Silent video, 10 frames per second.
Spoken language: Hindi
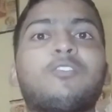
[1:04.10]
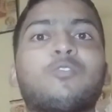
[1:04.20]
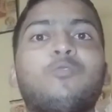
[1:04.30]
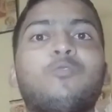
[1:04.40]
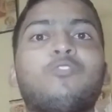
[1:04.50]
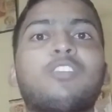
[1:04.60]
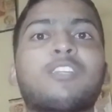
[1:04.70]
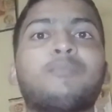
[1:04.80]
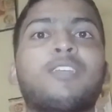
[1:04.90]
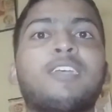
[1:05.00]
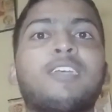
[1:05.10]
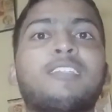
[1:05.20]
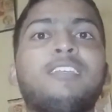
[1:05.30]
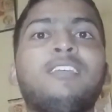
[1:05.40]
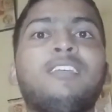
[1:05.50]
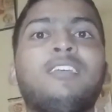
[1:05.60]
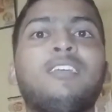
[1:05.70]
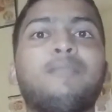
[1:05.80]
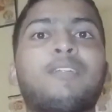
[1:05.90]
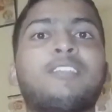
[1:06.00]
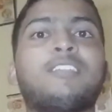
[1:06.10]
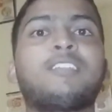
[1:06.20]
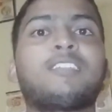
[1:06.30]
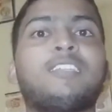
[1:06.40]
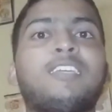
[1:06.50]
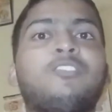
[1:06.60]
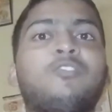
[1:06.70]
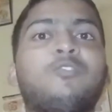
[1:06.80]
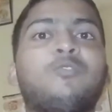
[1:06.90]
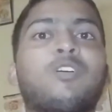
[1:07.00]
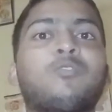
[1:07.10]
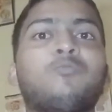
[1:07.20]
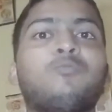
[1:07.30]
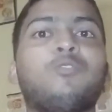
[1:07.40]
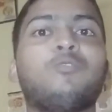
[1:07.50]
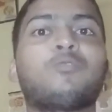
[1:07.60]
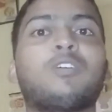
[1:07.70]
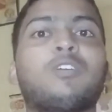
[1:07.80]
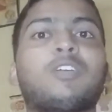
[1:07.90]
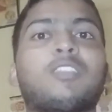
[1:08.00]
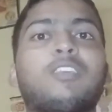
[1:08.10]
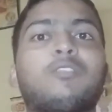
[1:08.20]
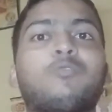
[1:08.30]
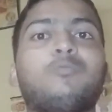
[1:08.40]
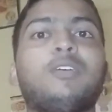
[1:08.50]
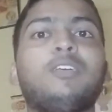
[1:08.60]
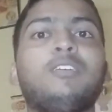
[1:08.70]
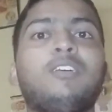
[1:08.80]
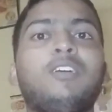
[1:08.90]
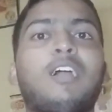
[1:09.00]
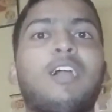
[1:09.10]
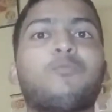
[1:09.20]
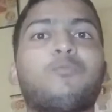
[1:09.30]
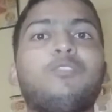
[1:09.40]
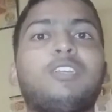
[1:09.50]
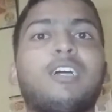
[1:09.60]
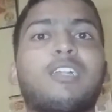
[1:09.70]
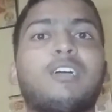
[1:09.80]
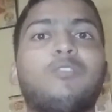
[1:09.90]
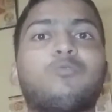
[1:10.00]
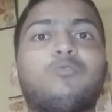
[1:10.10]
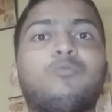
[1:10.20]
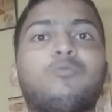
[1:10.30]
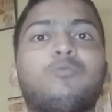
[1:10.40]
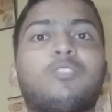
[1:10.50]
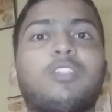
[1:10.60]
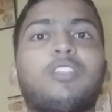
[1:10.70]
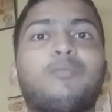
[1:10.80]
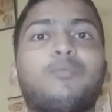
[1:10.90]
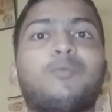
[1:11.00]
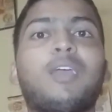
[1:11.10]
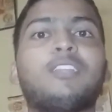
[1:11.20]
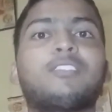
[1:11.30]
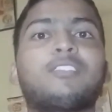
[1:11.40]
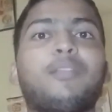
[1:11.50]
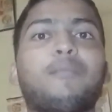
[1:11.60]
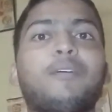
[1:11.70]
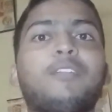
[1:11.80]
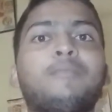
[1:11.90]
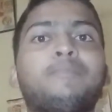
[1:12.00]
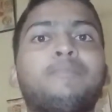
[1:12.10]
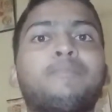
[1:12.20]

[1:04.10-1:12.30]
एक सौ उनचास में कैसे परचेस किया जियो का तो वीडियो शुरू करते हैं तो मैं आपको दिखा रहा हूँ तो चलते हैं मोबाइल स्क्रीन पर